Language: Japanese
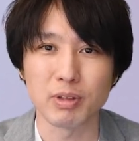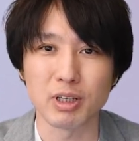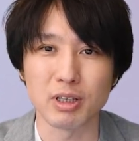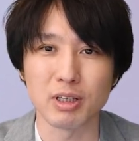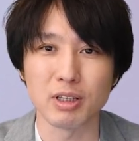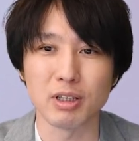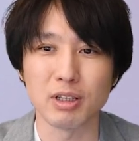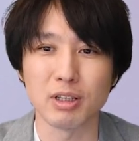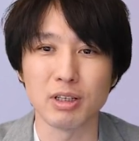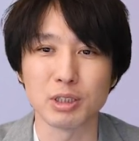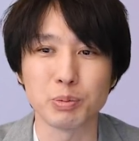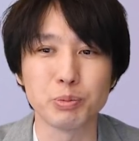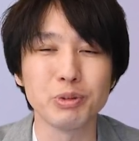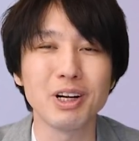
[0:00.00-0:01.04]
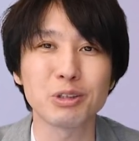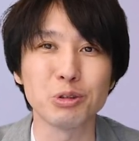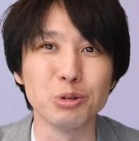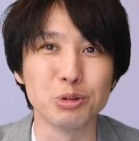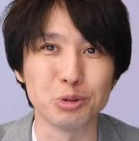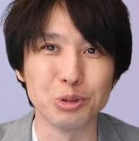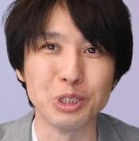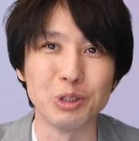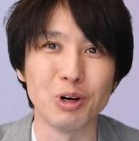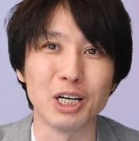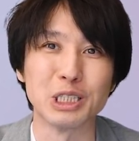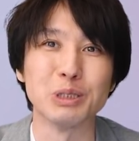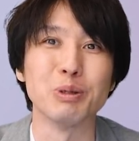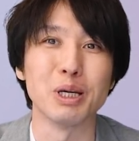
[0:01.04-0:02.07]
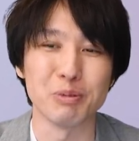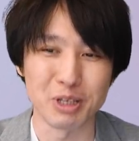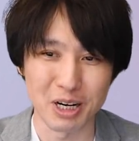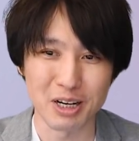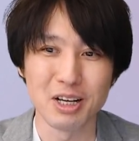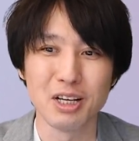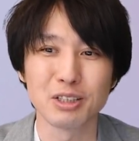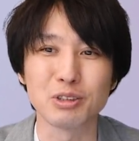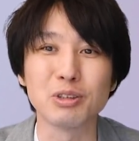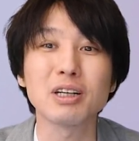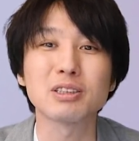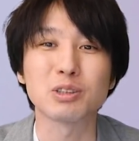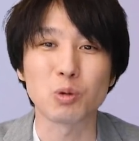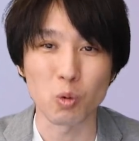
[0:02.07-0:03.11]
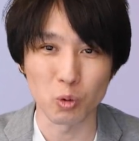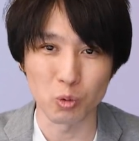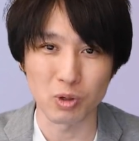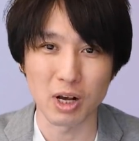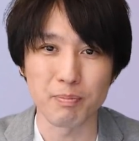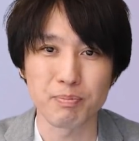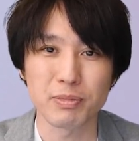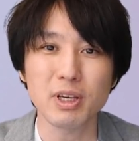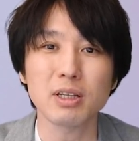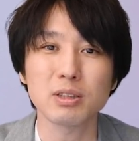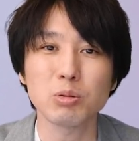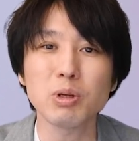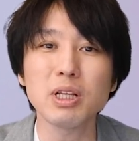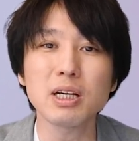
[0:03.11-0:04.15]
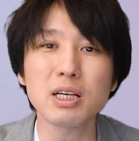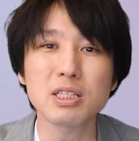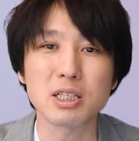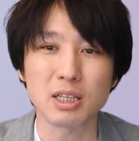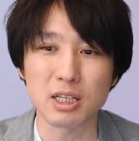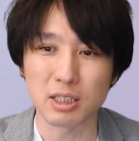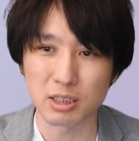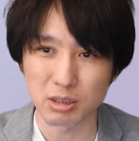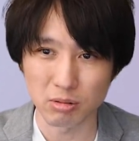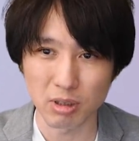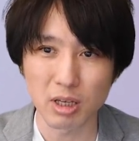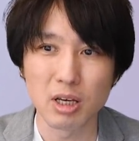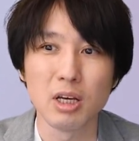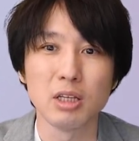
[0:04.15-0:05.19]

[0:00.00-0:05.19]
えー、スプラトゥーン3の発売日が9月9日。いや、それだけじゃないですよね。